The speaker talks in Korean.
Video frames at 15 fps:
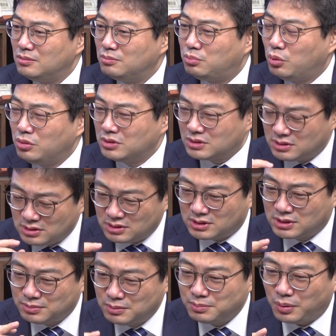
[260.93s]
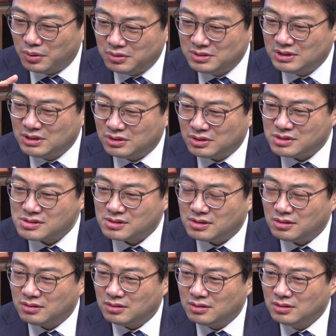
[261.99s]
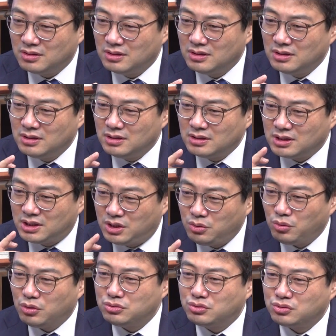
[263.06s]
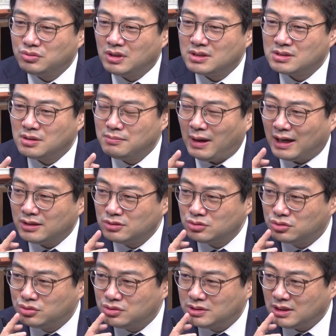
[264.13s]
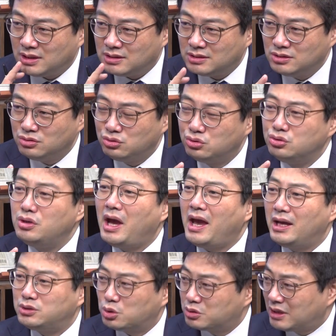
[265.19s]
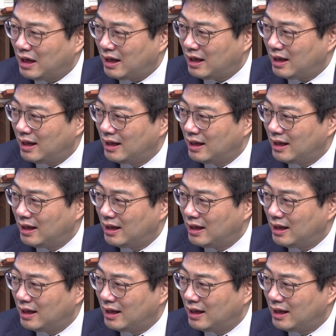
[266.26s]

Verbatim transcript: 보, 그 그분 표현은 이거였어요. 키워주기 위해서 많은 규제를 유예해줬다.